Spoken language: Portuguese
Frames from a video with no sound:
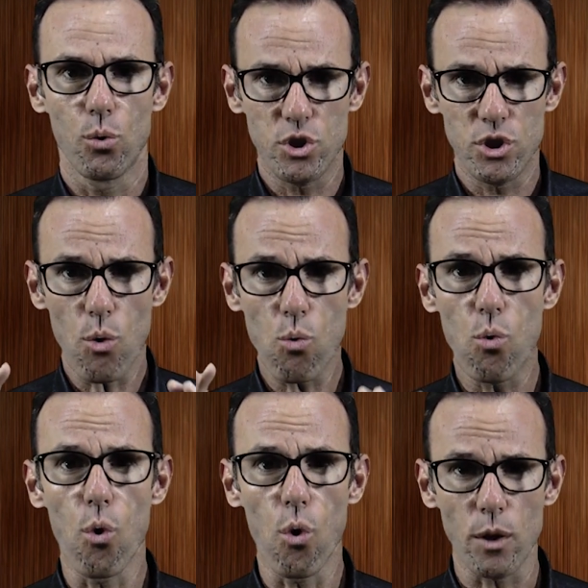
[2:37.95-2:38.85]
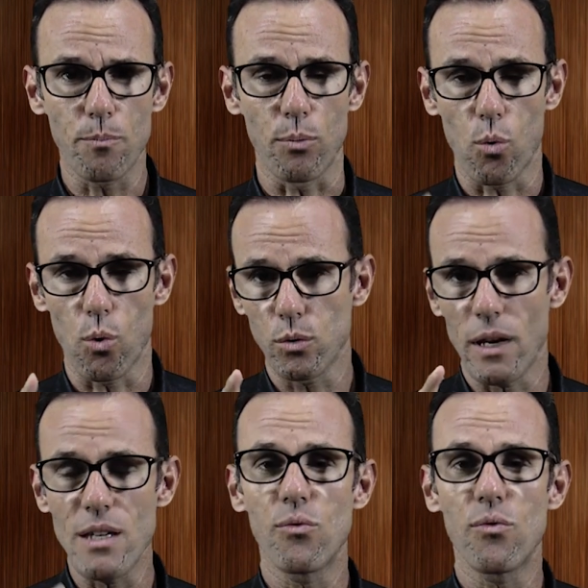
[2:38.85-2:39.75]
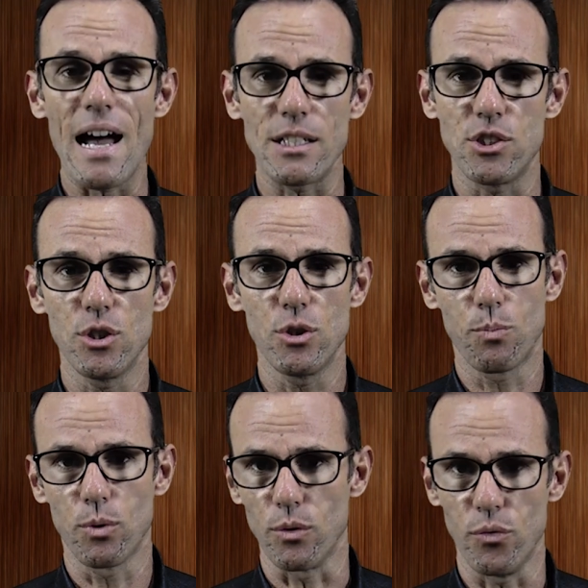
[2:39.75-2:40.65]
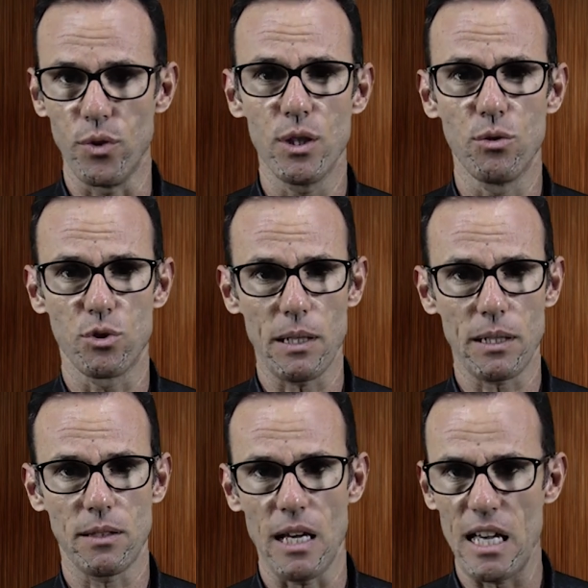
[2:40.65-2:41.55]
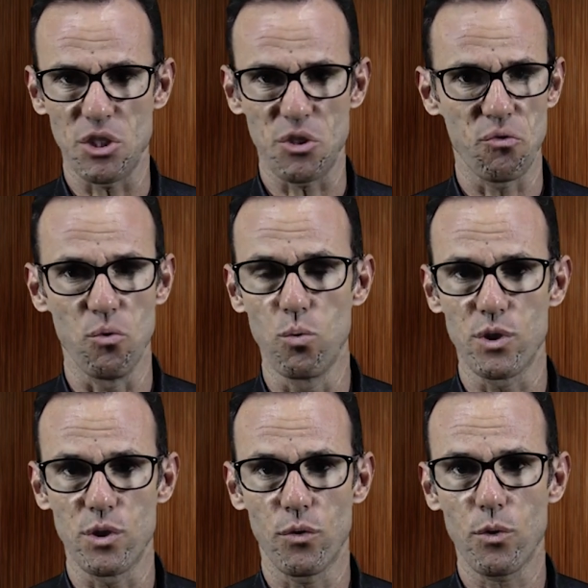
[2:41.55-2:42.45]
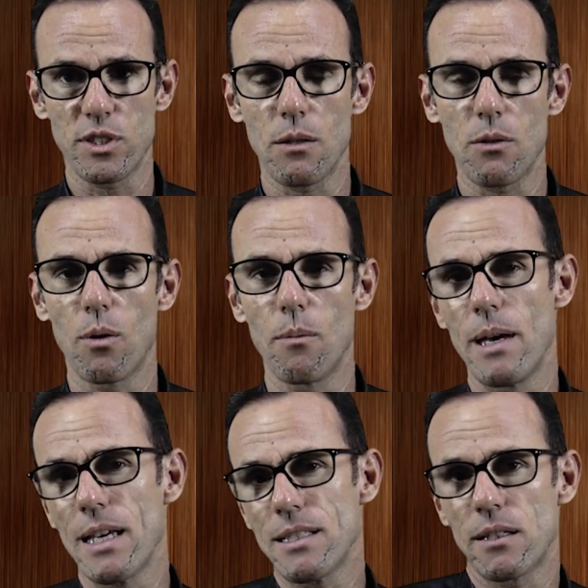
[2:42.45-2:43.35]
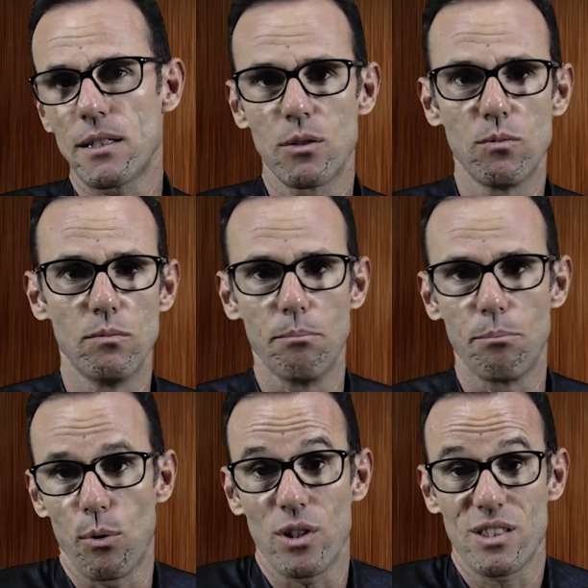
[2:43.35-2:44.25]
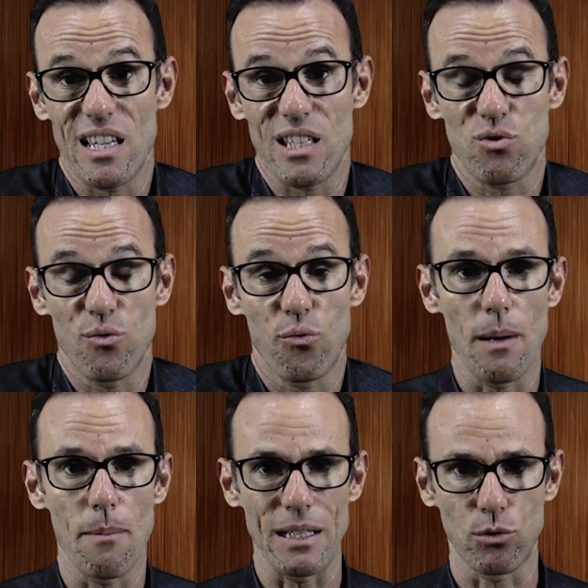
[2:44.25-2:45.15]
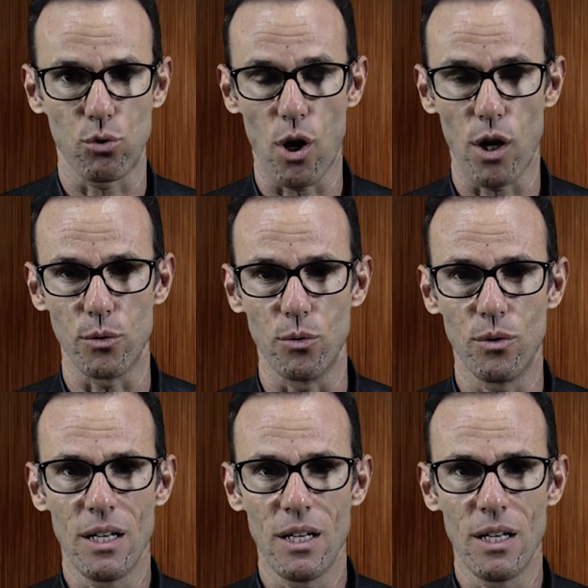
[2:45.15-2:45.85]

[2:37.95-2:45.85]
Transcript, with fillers: O seu corpo, quando é invadido por vírus, bactérias, fungos e você começa a ter um processo inflamatório,